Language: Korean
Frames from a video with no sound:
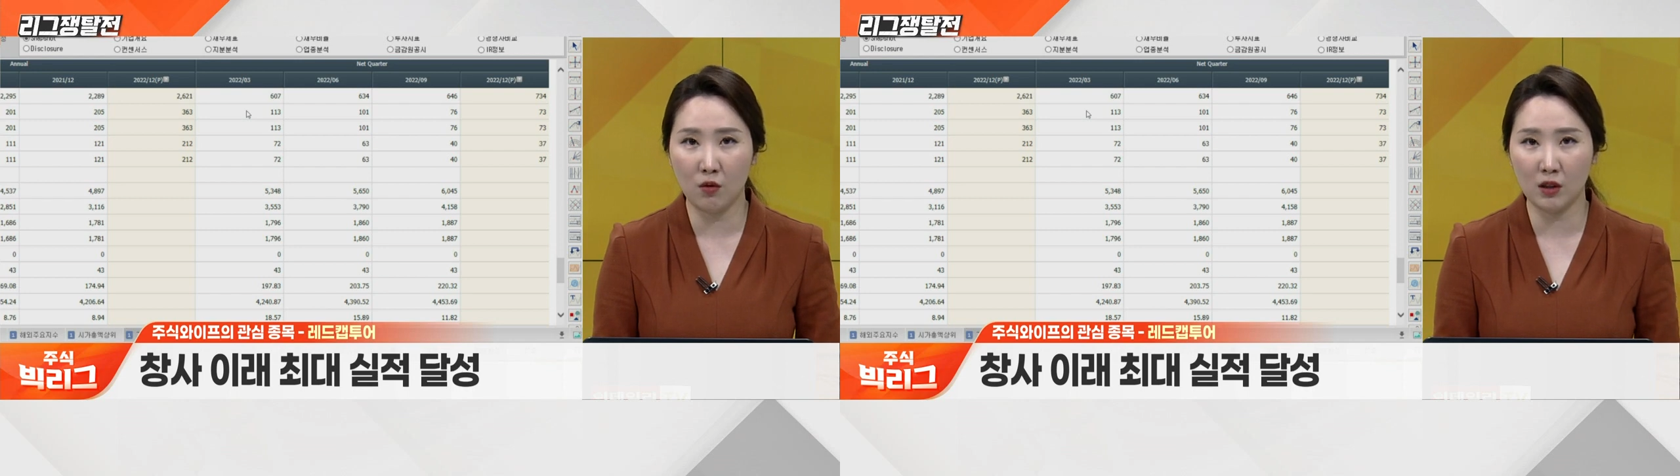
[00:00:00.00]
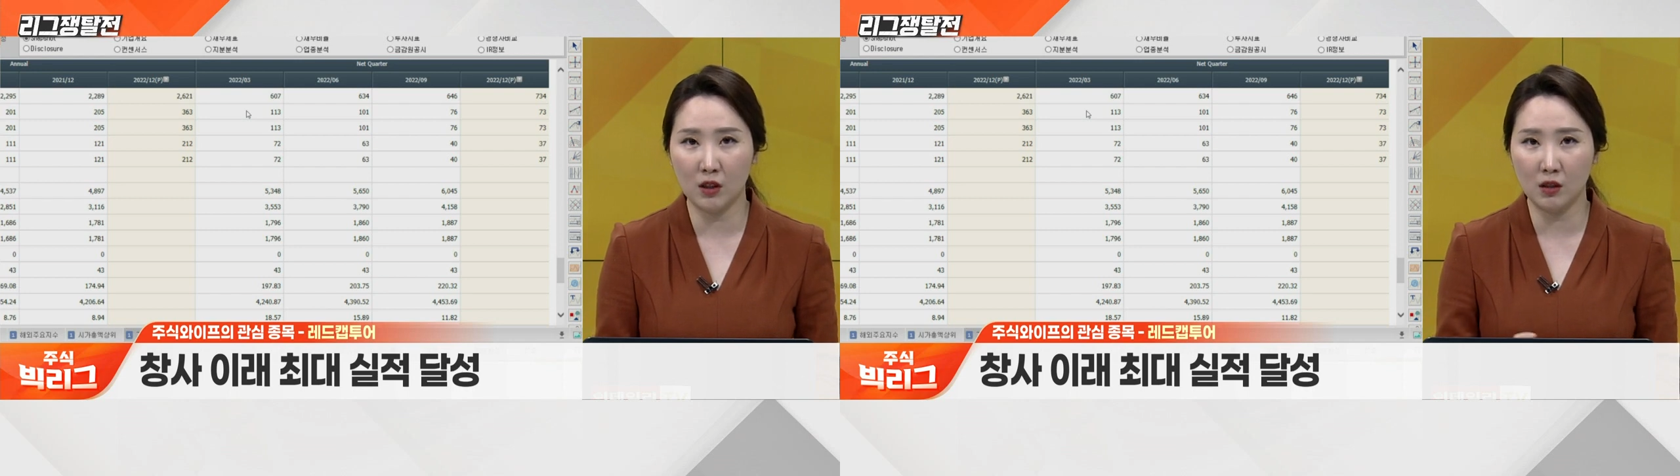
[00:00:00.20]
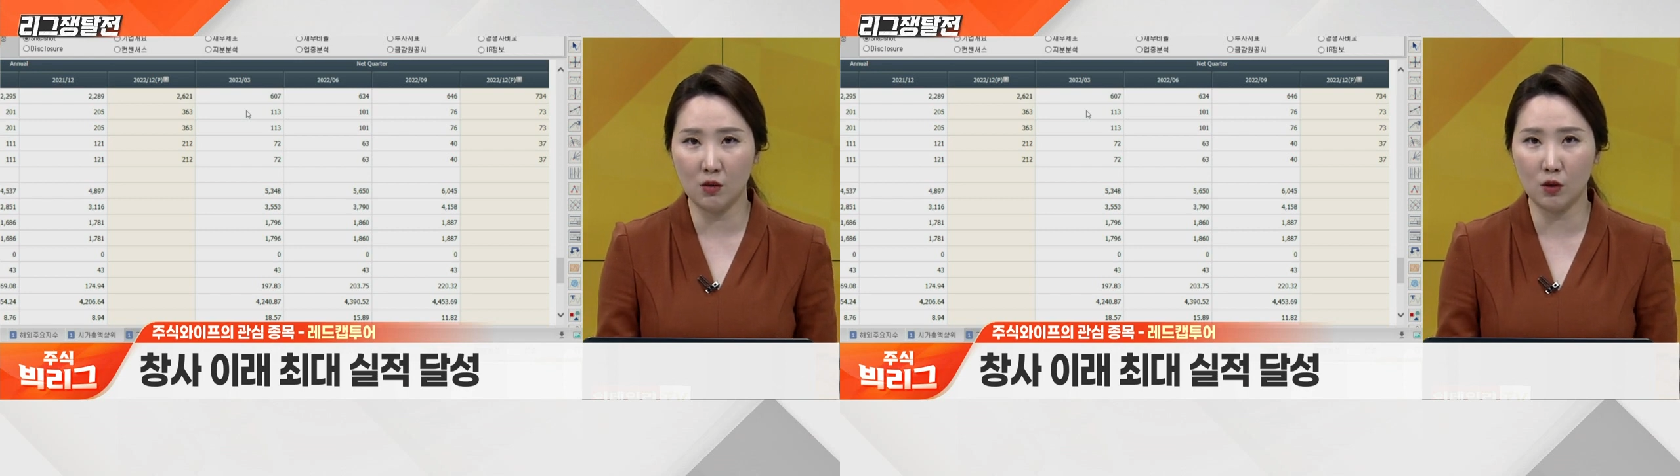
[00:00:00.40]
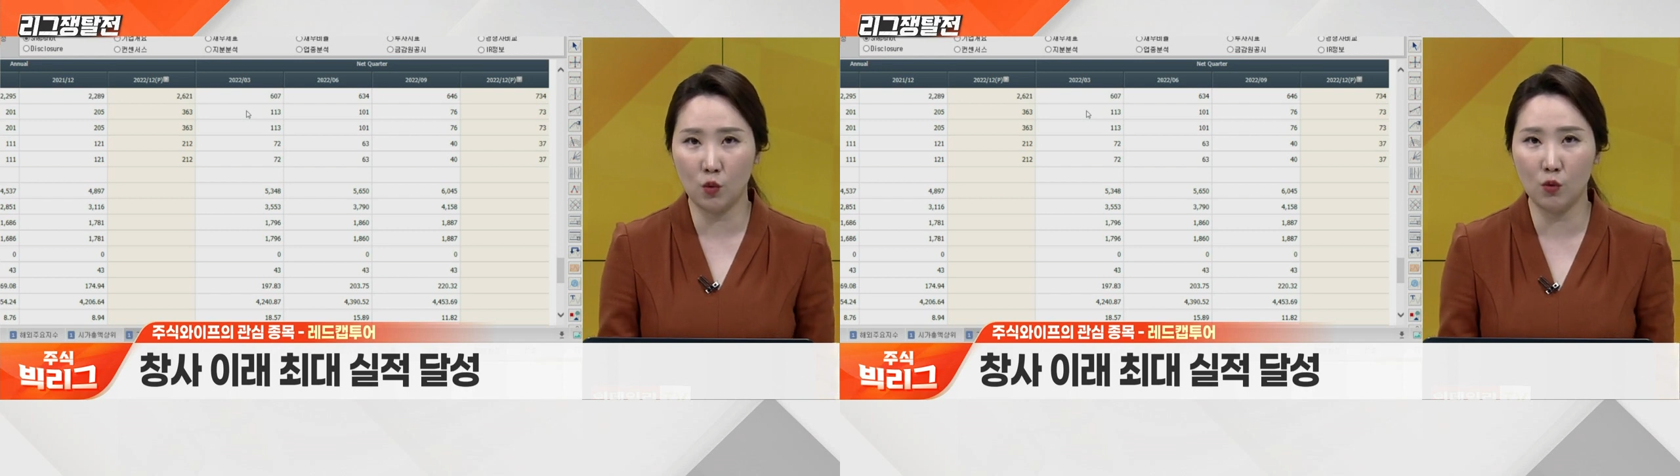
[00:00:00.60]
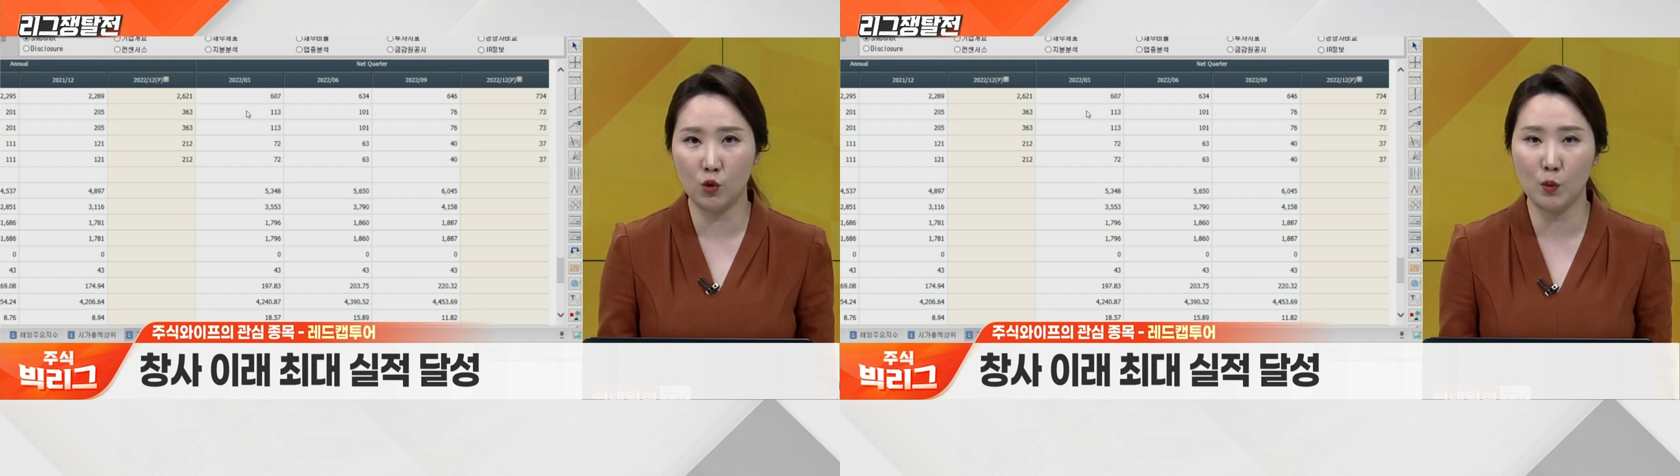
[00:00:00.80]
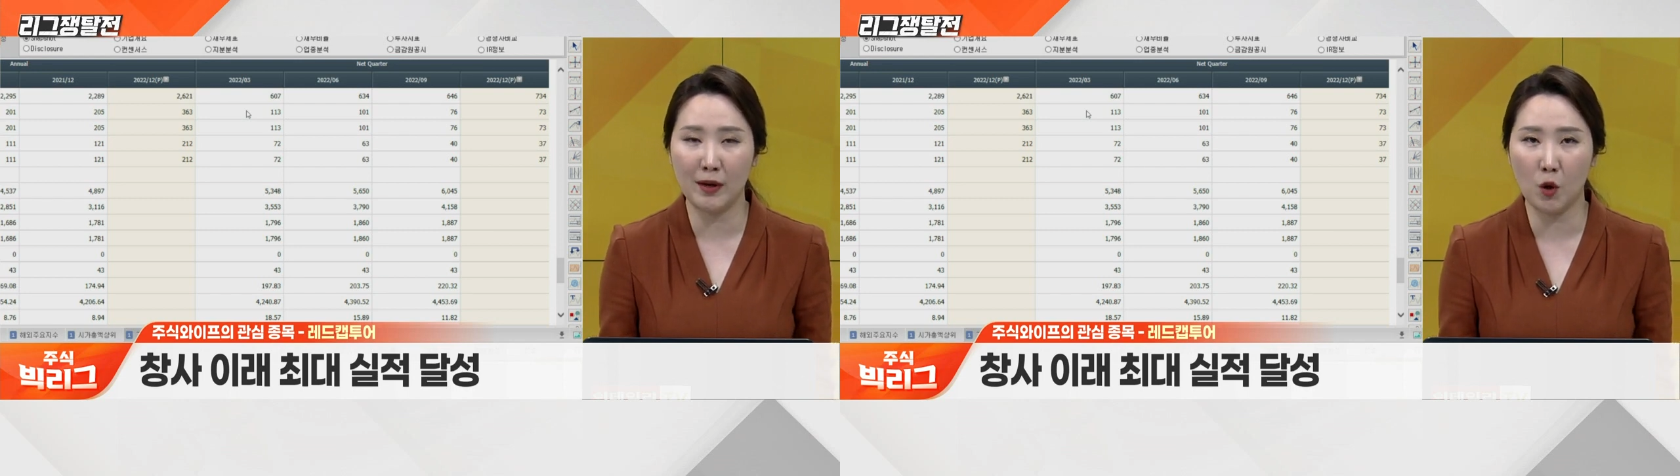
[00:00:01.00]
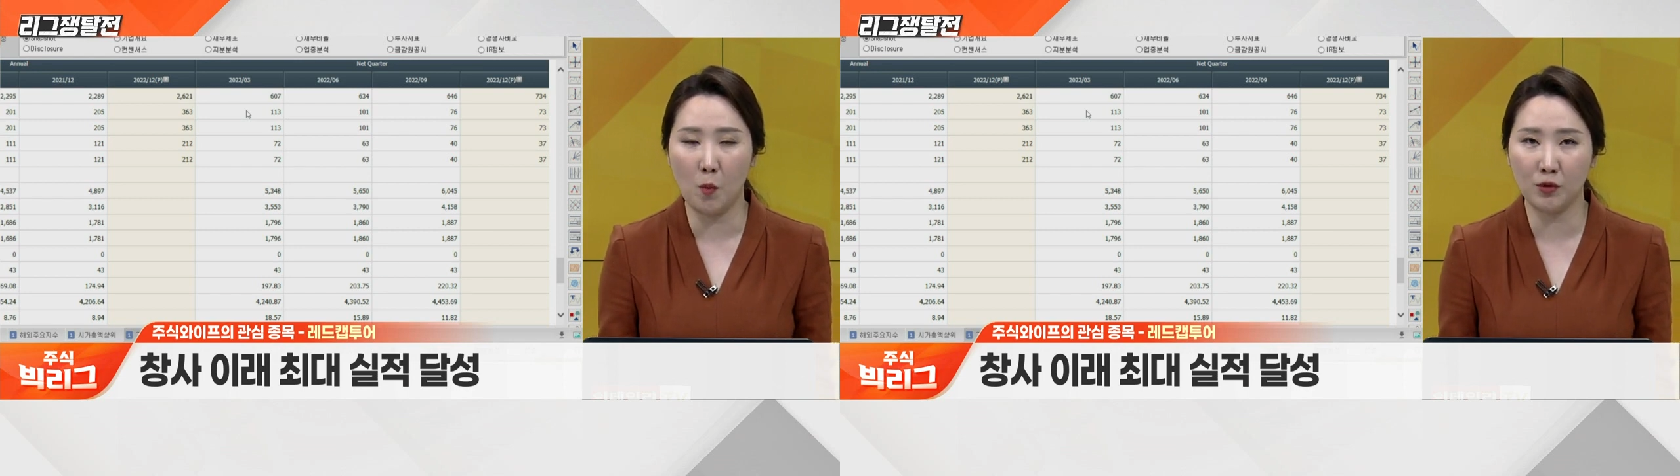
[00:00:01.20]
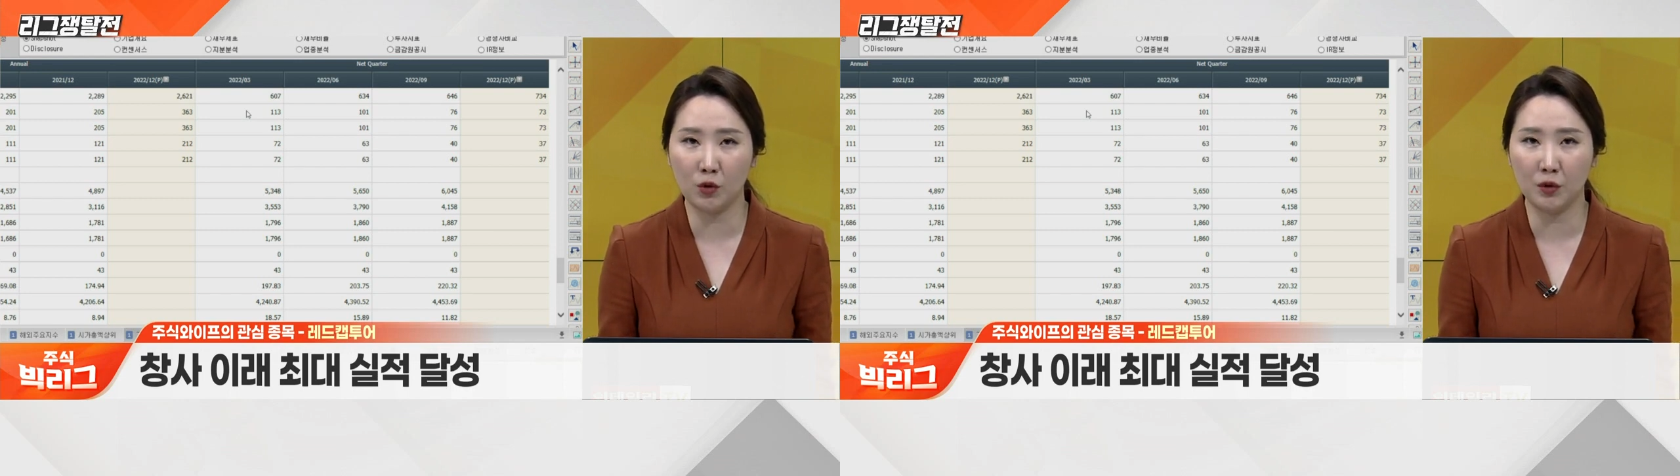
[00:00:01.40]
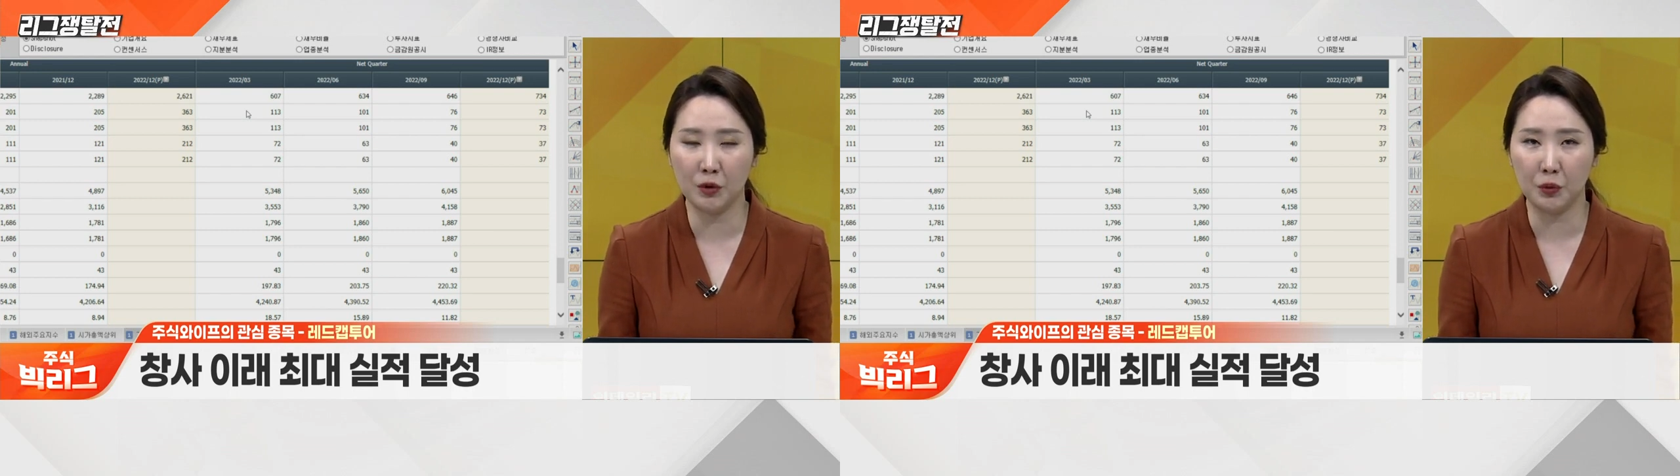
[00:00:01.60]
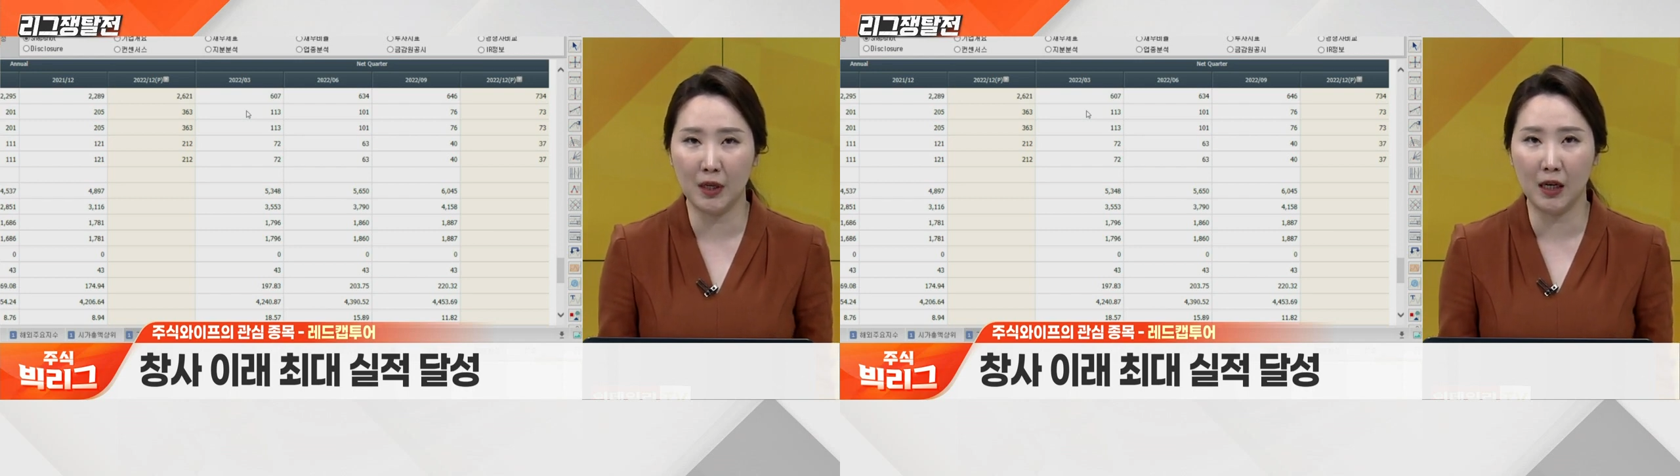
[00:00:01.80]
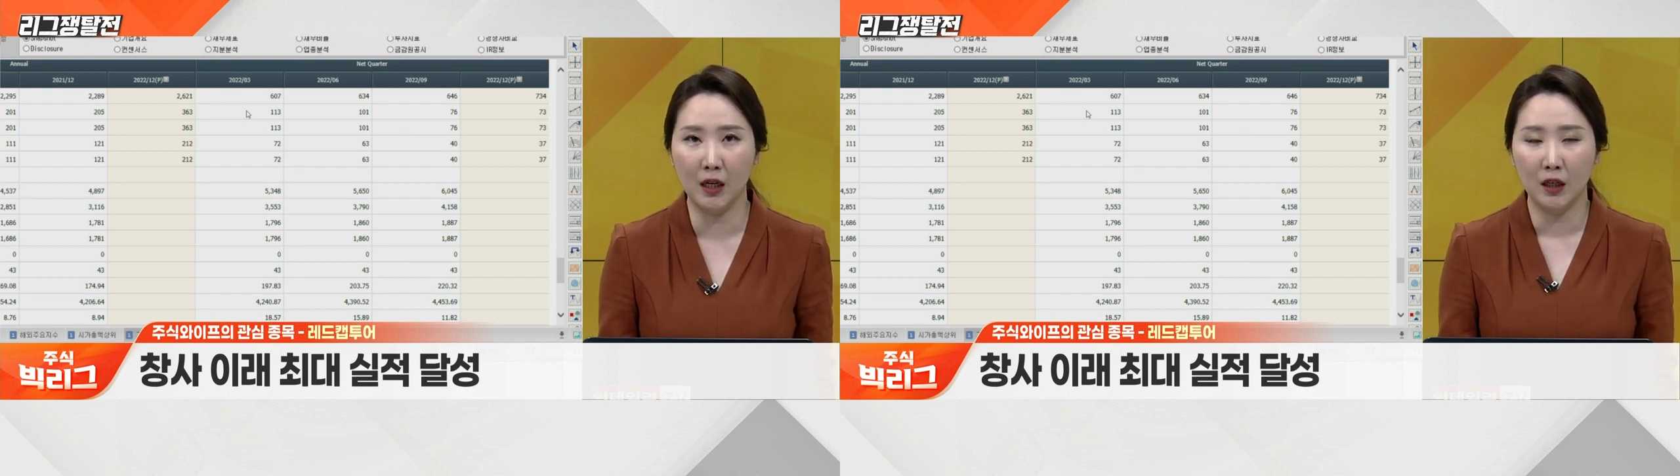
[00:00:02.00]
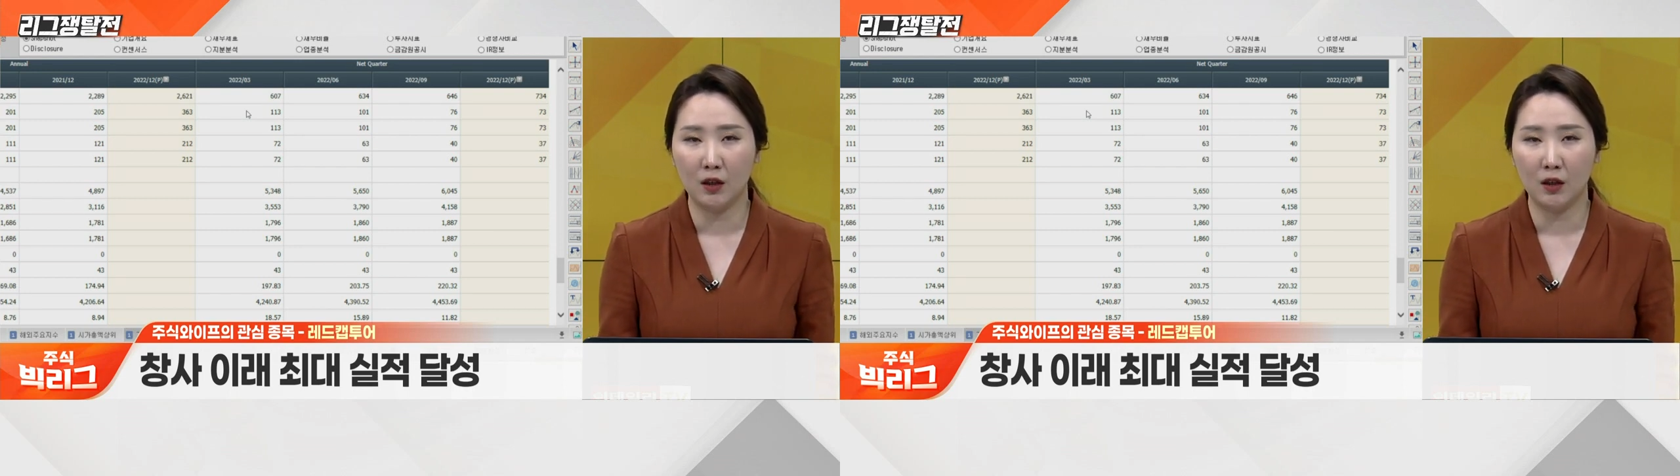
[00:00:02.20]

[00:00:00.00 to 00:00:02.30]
이렇게 실적이 좋을 수밖에 없었던 이유가